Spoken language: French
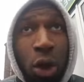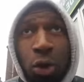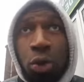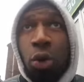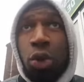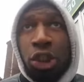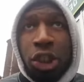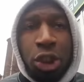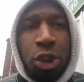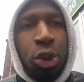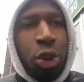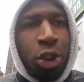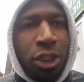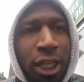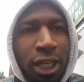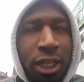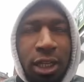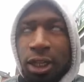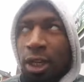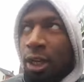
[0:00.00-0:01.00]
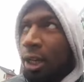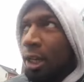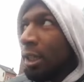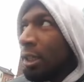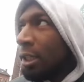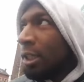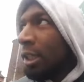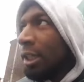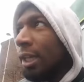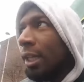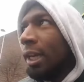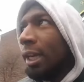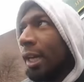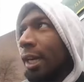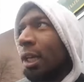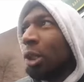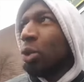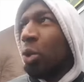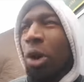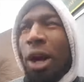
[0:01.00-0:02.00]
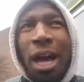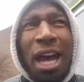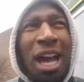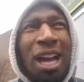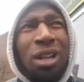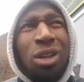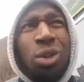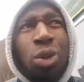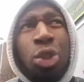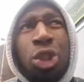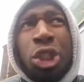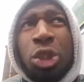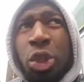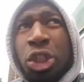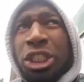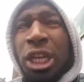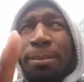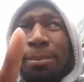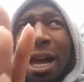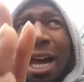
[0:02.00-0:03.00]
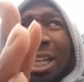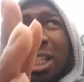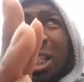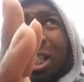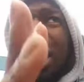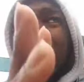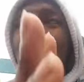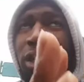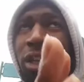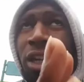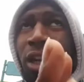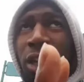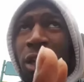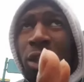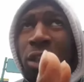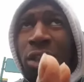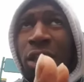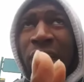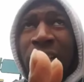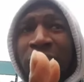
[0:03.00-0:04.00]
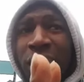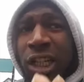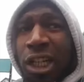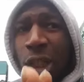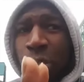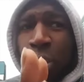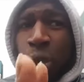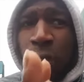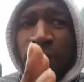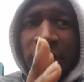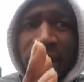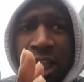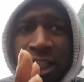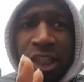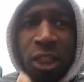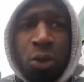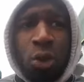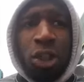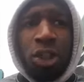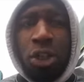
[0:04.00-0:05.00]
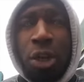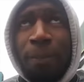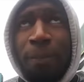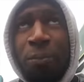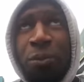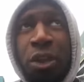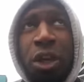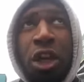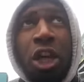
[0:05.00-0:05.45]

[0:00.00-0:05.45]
constitutionnel qui est, je crois, le 18e article de la Déclaration universelle des droits de l'homme.